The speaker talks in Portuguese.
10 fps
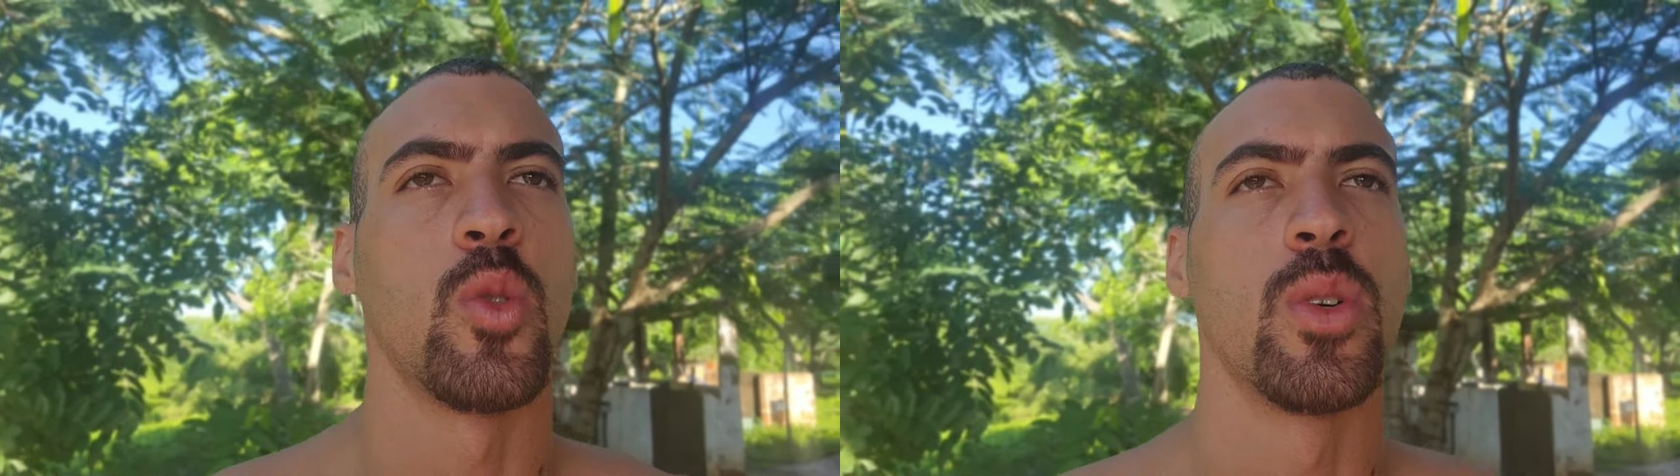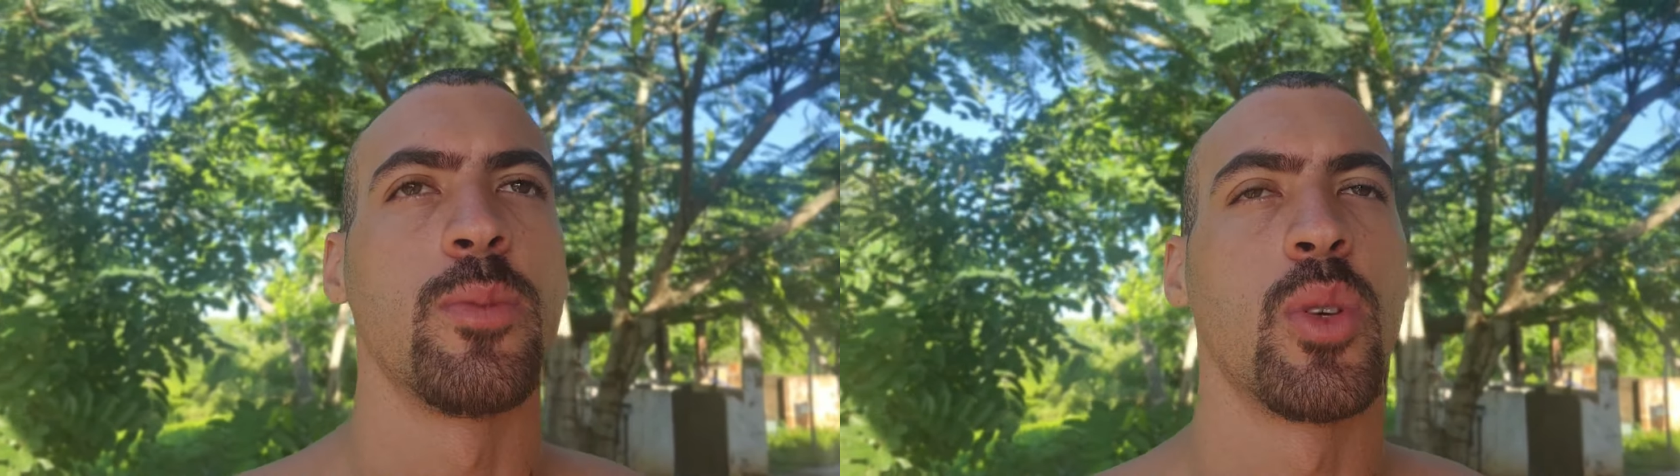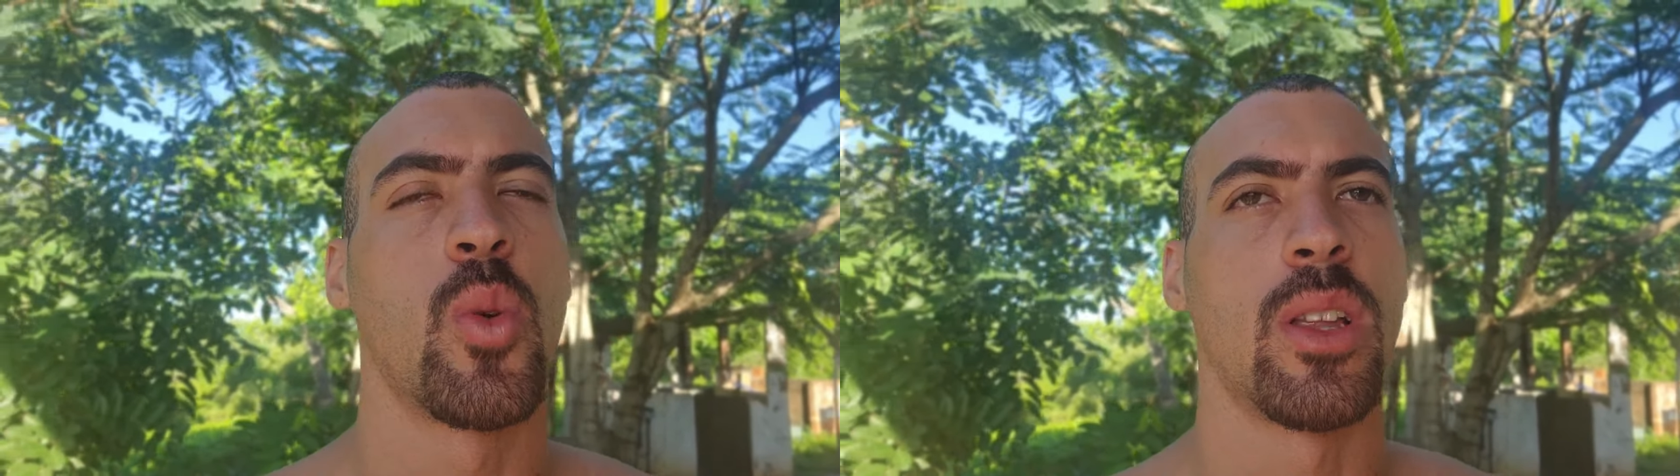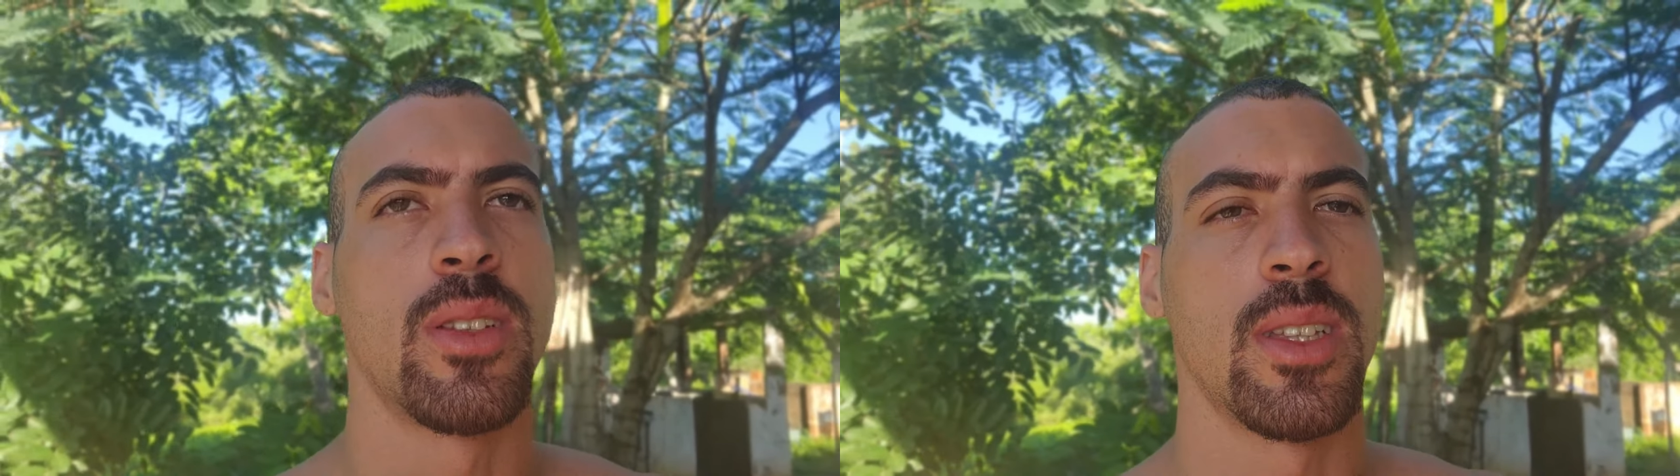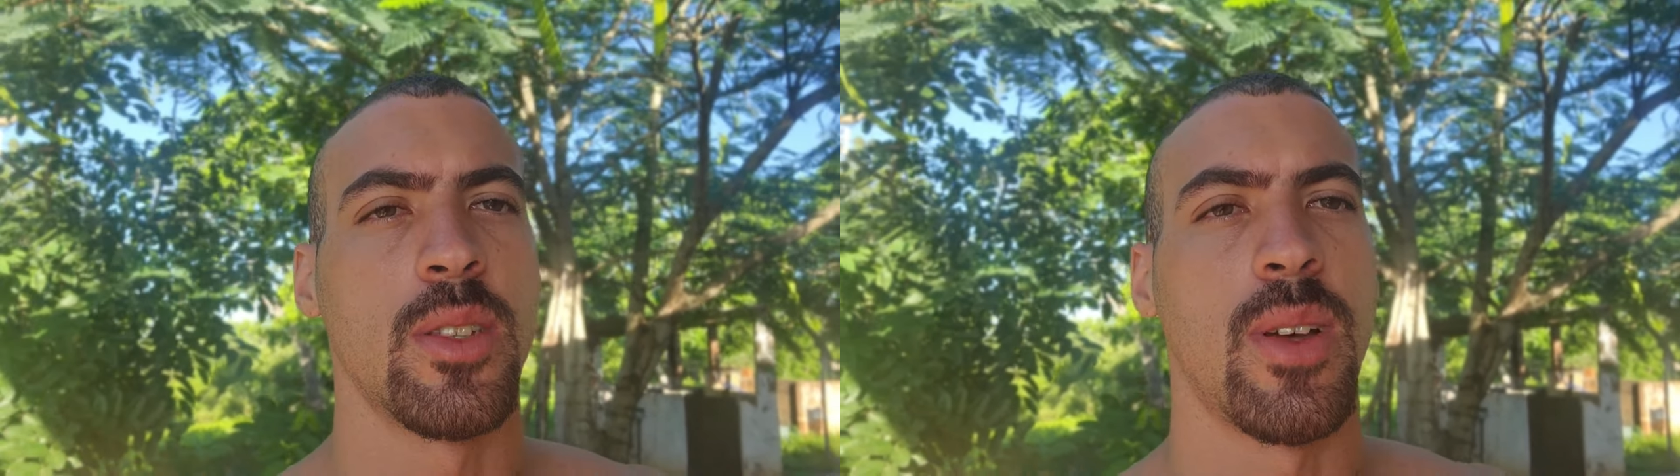
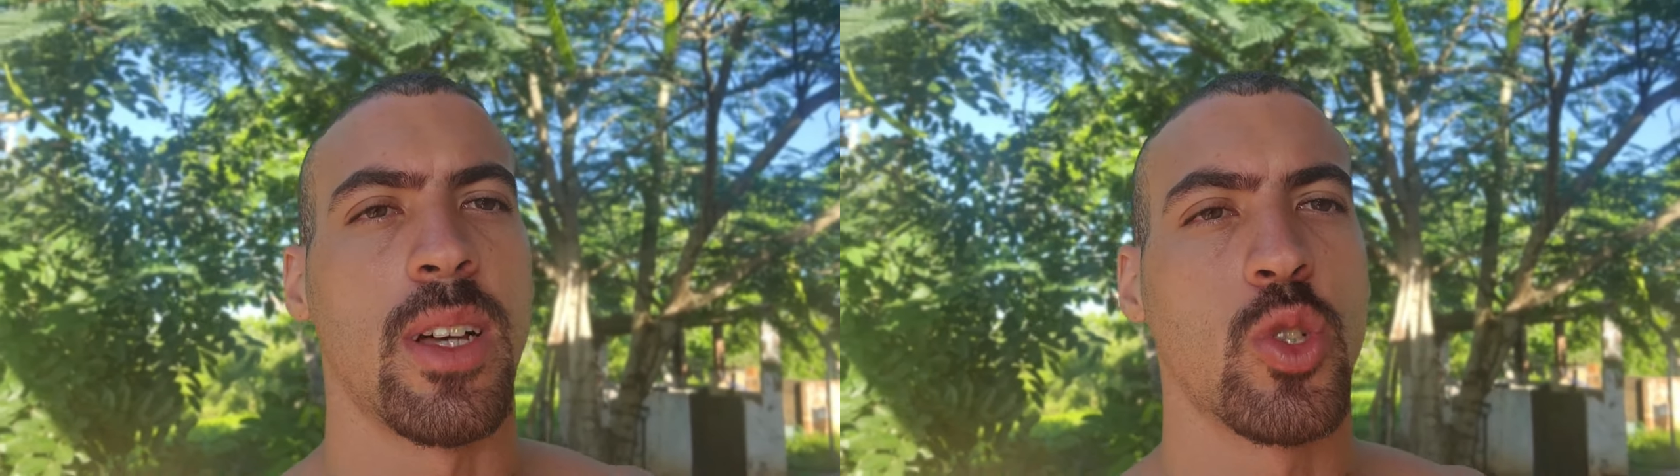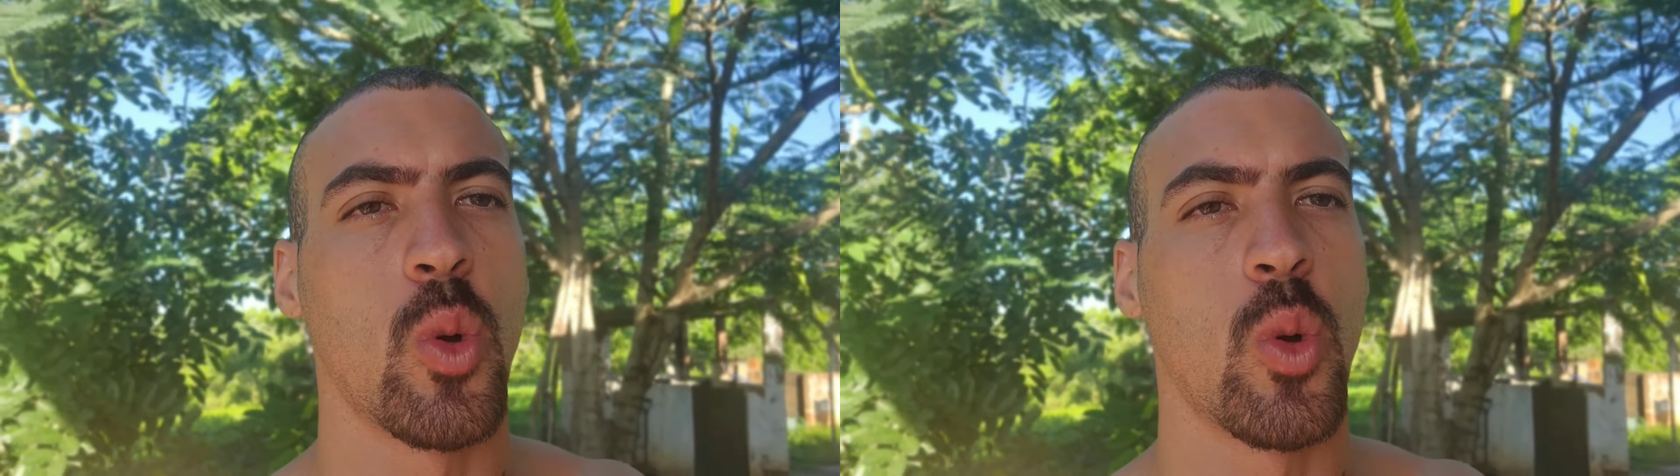2.400 vagas